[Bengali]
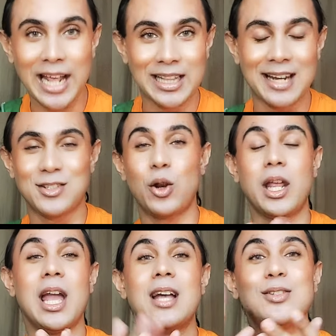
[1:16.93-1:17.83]
লাইক দ্যাট
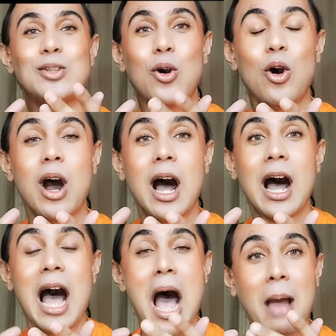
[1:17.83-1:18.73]
সরি সো
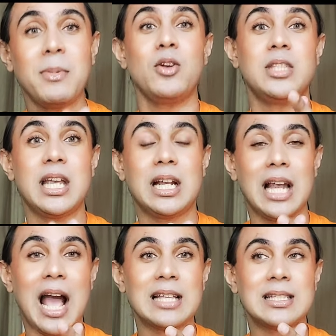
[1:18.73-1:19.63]
আমি হচ্ছে
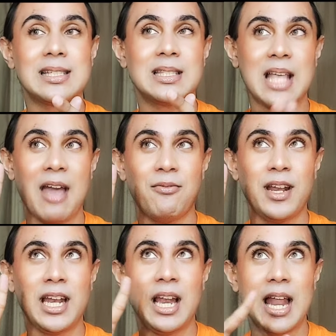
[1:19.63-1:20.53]
ক্লাস
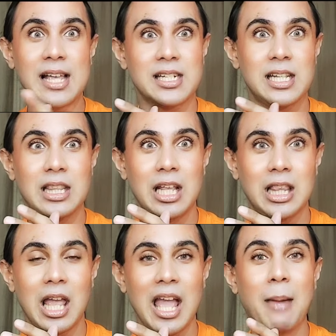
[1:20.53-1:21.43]
সেভেনের লাস্টের দিক
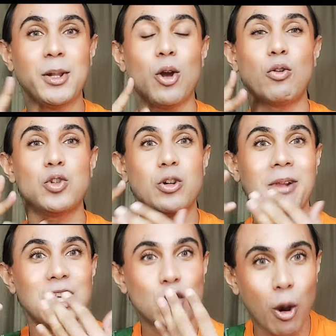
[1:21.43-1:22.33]
থেকে আমি তখন
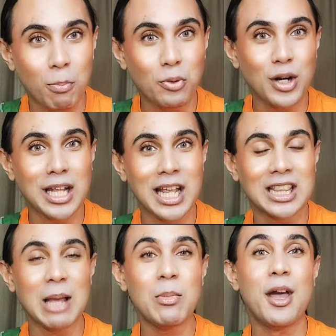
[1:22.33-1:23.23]
ছোটোবেলায় সম্পূর্ণ
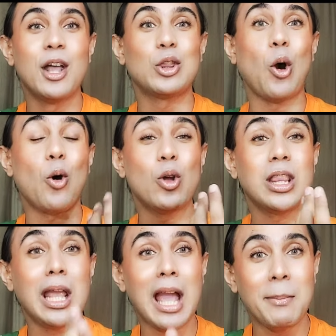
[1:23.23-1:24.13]
দেখতাম তখন
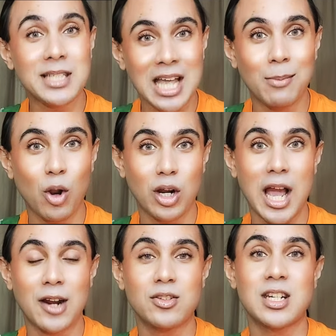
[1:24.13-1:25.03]
থেকে আমি সানব্লক
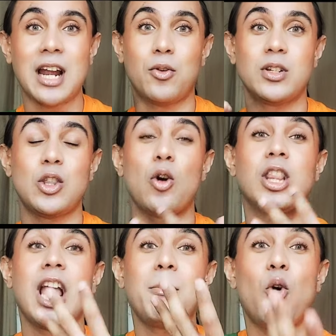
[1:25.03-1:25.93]
লাগানো স্টার্ট করছি
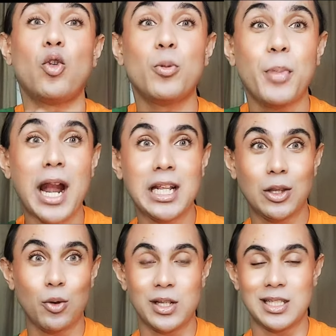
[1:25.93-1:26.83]
তখন থেকে আমি
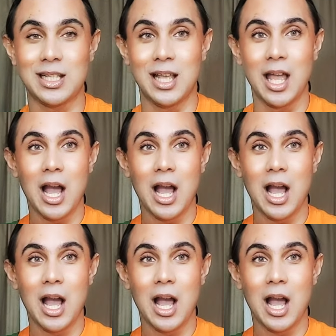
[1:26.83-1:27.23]
অনুপ্রাণিত হয়েছি